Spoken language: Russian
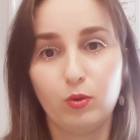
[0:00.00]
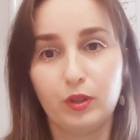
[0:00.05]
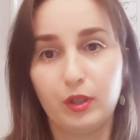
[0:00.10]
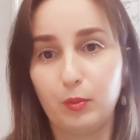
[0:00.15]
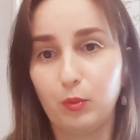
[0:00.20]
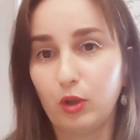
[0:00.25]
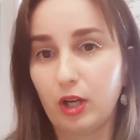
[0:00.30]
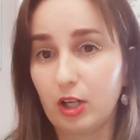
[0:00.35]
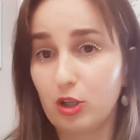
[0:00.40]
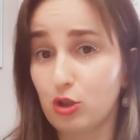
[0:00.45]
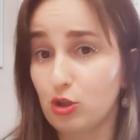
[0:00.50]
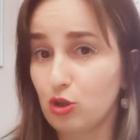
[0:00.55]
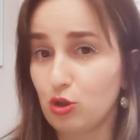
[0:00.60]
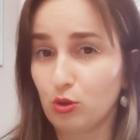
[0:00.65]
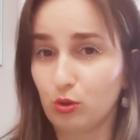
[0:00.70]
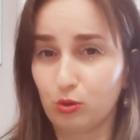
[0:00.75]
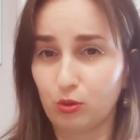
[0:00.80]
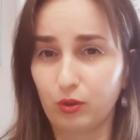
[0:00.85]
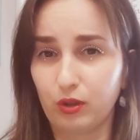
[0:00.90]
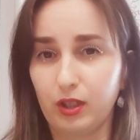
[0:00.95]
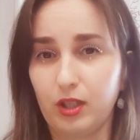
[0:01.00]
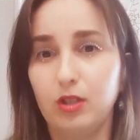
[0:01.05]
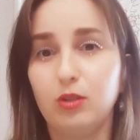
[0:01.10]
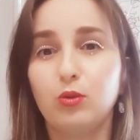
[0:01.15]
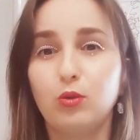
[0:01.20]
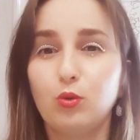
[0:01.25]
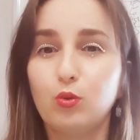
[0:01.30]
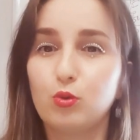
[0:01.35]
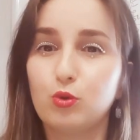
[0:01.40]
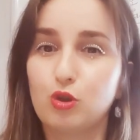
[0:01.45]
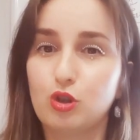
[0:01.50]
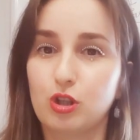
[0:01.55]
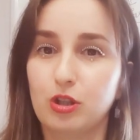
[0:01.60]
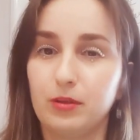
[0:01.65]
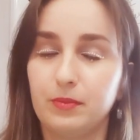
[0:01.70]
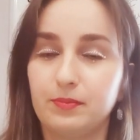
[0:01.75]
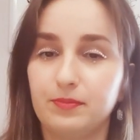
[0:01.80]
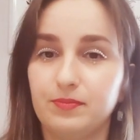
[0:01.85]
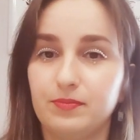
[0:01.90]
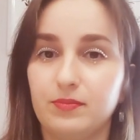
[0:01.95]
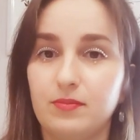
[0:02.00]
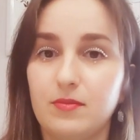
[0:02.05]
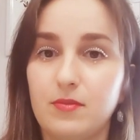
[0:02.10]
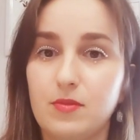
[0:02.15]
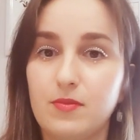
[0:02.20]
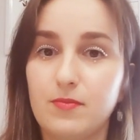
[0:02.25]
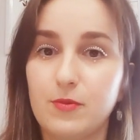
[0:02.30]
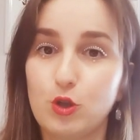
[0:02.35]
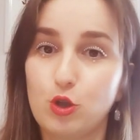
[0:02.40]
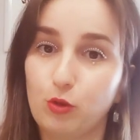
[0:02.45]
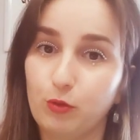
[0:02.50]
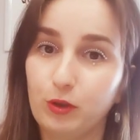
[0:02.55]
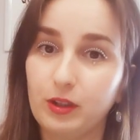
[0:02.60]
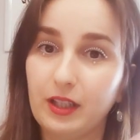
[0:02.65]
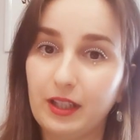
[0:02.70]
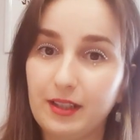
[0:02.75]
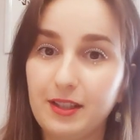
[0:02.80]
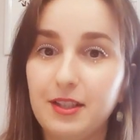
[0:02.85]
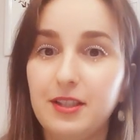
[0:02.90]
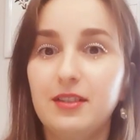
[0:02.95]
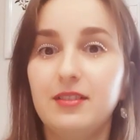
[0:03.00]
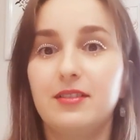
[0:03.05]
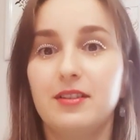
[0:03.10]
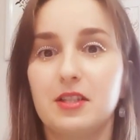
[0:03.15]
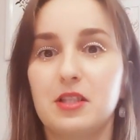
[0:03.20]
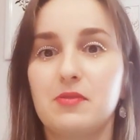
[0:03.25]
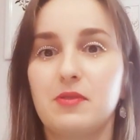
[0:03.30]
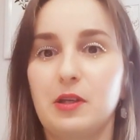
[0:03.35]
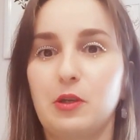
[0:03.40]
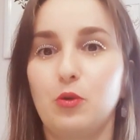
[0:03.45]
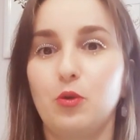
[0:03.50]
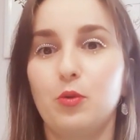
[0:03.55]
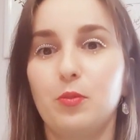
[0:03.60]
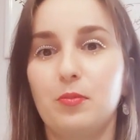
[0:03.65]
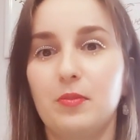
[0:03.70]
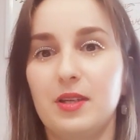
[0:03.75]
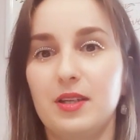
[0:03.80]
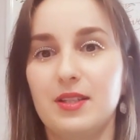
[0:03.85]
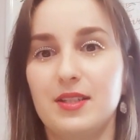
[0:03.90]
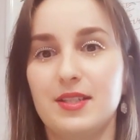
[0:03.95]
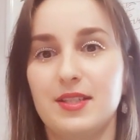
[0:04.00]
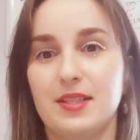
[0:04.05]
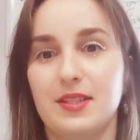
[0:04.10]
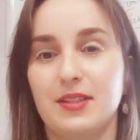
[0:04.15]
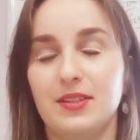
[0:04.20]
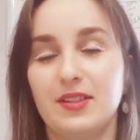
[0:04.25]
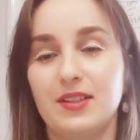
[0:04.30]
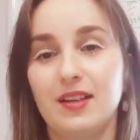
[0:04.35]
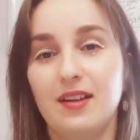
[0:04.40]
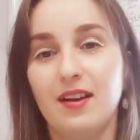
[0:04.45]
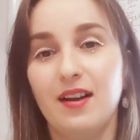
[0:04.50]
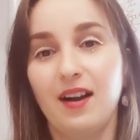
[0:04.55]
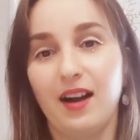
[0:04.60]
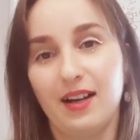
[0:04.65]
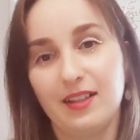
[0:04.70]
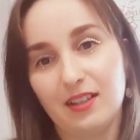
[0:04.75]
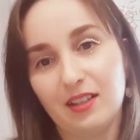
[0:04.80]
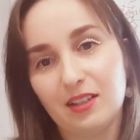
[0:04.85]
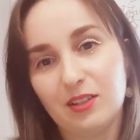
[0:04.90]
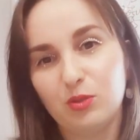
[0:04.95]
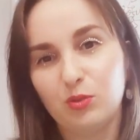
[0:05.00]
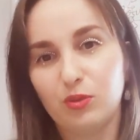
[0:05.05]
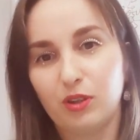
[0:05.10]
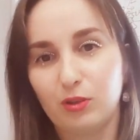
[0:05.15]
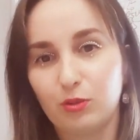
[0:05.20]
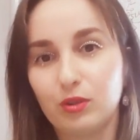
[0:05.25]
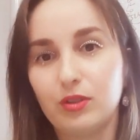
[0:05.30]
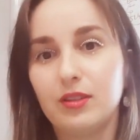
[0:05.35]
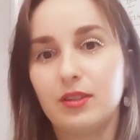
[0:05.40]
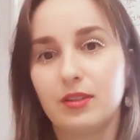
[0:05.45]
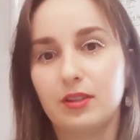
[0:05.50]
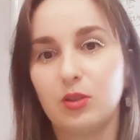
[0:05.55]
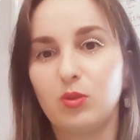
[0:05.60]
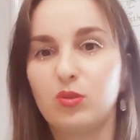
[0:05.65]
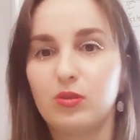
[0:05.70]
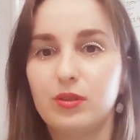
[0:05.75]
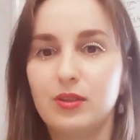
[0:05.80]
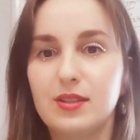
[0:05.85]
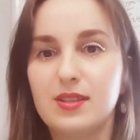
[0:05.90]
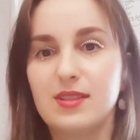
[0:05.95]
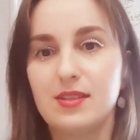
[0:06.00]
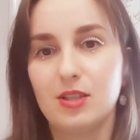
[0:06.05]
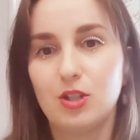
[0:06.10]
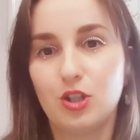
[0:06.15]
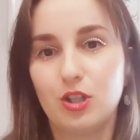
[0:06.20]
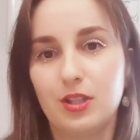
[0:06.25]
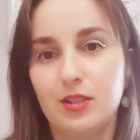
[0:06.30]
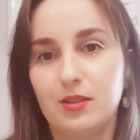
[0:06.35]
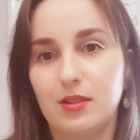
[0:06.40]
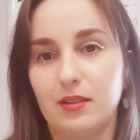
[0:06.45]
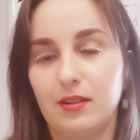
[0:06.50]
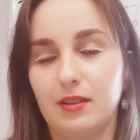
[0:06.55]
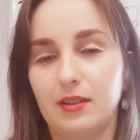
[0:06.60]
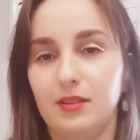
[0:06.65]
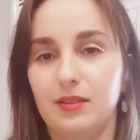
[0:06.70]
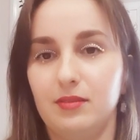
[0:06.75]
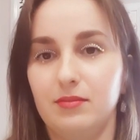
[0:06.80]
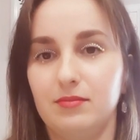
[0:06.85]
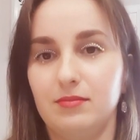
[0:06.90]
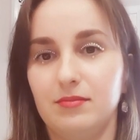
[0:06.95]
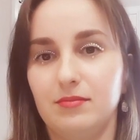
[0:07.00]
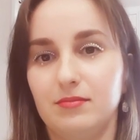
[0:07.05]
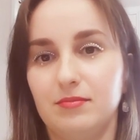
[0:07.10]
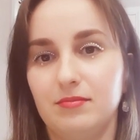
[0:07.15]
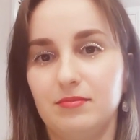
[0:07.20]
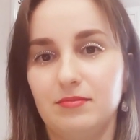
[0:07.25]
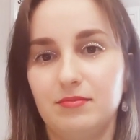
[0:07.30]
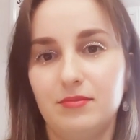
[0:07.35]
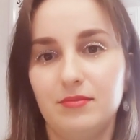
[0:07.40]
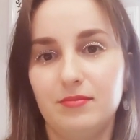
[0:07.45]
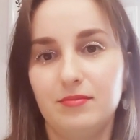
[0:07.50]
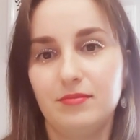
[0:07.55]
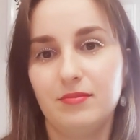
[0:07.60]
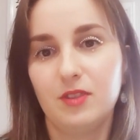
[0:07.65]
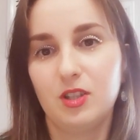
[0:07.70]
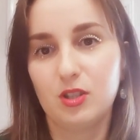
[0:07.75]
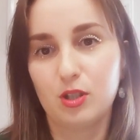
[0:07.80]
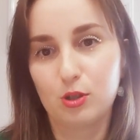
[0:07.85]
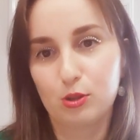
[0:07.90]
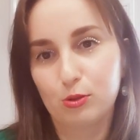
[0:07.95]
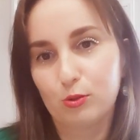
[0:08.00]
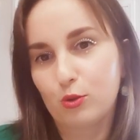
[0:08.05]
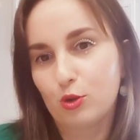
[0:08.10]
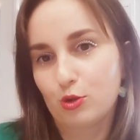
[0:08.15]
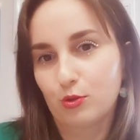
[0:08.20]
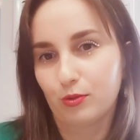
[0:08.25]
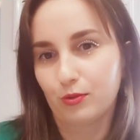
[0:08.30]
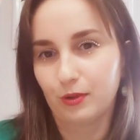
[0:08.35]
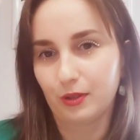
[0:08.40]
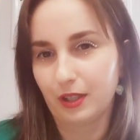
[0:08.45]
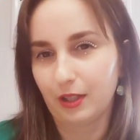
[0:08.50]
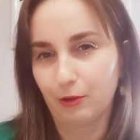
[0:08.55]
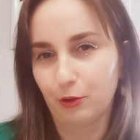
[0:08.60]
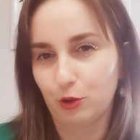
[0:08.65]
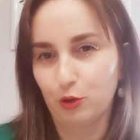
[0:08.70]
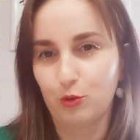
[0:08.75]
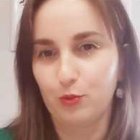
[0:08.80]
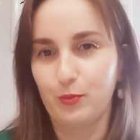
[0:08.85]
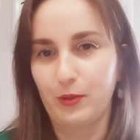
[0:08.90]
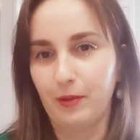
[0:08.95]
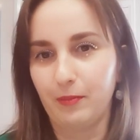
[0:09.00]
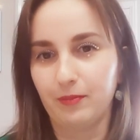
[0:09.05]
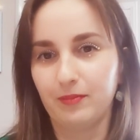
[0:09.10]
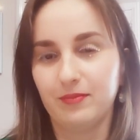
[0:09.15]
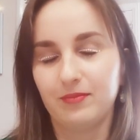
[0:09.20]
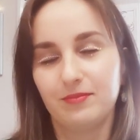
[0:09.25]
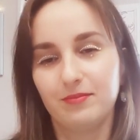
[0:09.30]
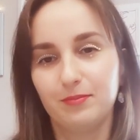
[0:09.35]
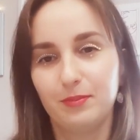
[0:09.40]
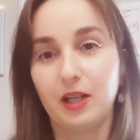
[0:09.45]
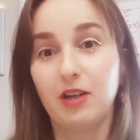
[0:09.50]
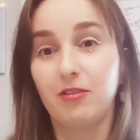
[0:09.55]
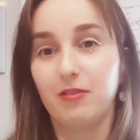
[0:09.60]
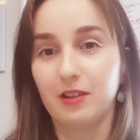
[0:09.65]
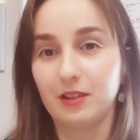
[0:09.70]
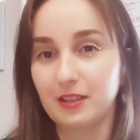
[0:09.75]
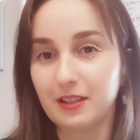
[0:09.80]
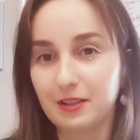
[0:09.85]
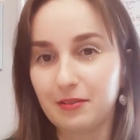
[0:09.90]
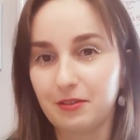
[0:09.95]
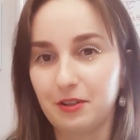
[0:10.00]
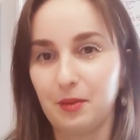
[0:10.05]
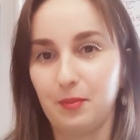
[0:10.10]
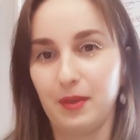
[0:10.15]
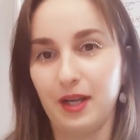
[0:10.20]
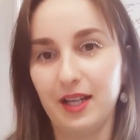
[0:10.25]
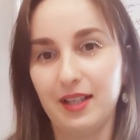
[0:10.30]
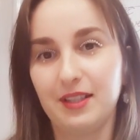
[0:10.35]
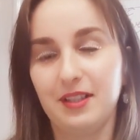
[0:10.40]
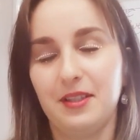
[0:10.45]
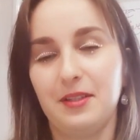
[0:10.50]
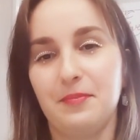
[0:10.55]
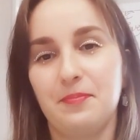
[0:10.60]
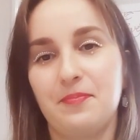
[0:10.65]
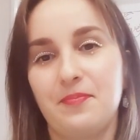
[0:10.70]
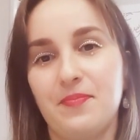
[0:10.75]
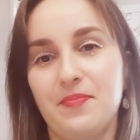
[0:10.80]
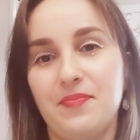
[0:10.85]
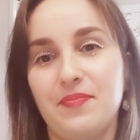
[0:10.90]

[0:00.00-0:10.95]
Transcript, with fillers: Ему кажется, что другие лучше, что вот они на своем месте, а я, ну, какой-то такой незначительный, не заслуживаю я вот прям похвалы, внимания.